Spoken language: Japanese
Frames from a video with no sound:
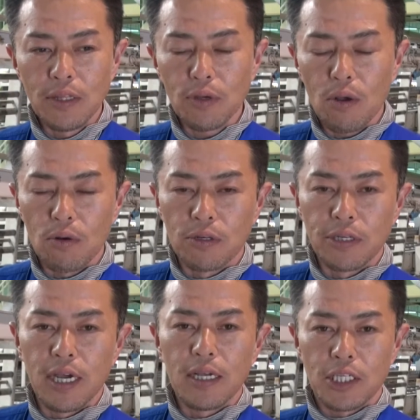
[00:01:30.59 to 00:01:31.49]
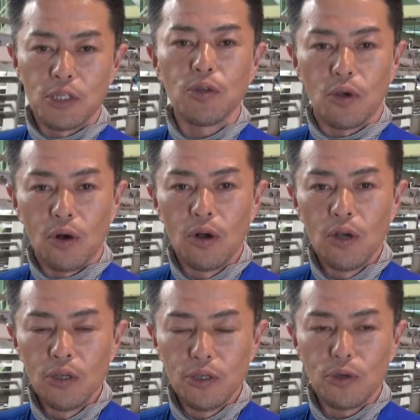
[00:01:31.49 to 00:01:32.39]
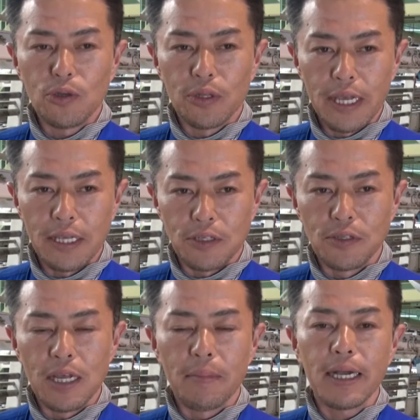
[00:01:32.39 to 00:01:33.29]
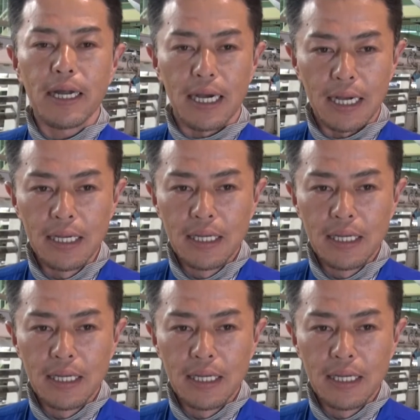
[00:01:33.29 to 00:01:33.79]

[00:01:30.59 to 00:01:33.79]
んとかこうクリアしようということで10年前から